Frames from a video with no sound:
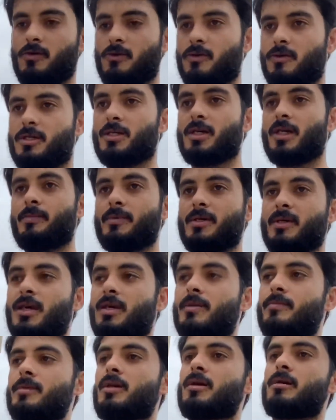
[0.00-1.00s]
और यह भी
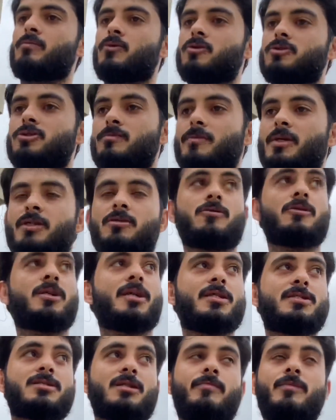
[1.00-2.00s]
गर्मी का मौसम है तो
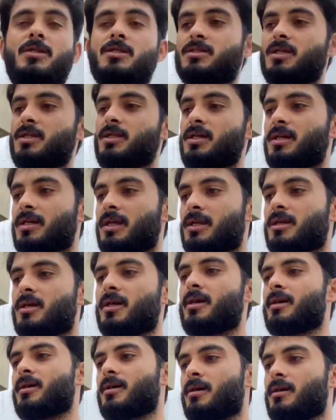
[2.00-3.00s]
ये ज़मीन से निकल
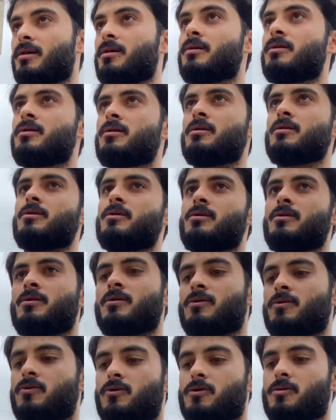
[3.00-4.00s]
रहे हैं
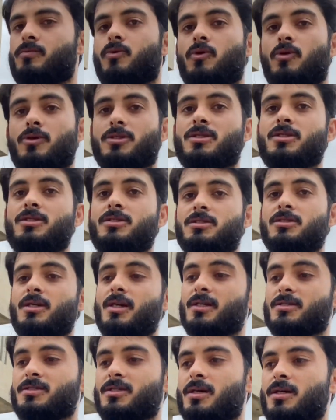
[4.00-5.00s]
और बहुत ही
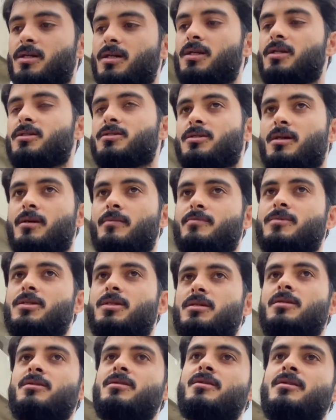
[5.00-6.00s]
ज़्यादा जहरीली शाम
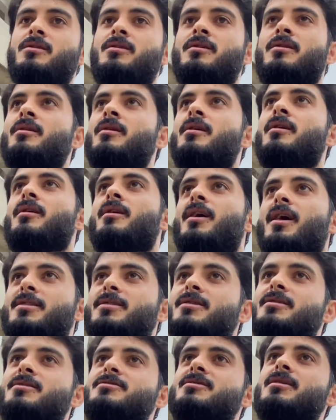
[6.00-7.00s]
थी
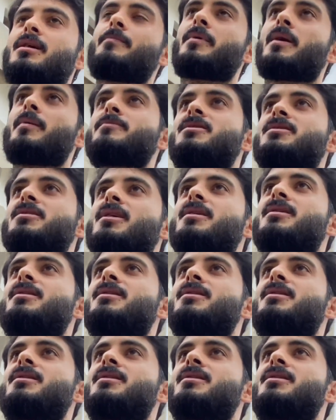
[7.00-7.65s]
खाते शाम हमने देख